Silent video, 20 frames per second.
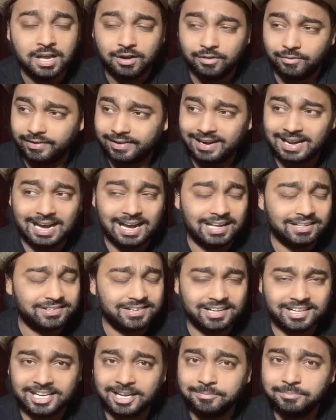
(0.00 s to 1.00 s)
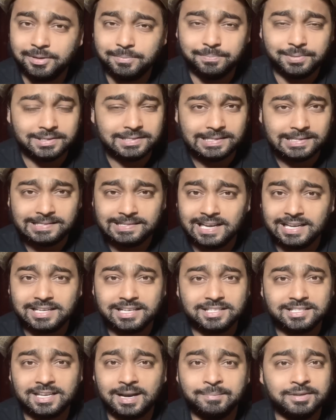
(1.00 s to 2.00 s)
वरना आज के टाइम में बीसीसीआई
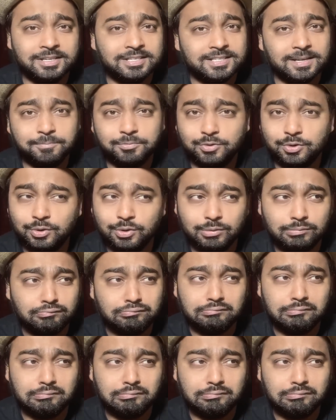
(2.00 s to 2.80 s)
के सामने सब तो